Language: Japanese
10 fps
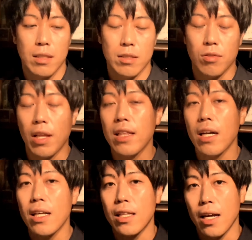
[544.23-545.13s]
そう、なんだ
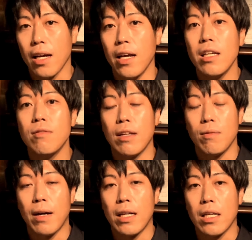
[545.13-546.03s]
かんだエルベの
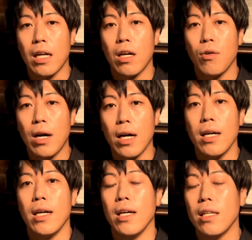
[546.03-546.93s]
周りからは、
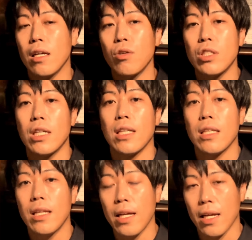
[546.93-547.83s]
えー、ネゴシアン
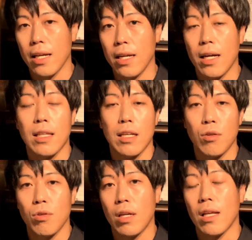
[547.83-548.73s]
で、えー、畑の
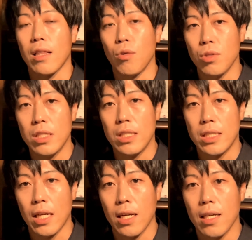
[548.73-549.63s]
女だったおじいちゃん。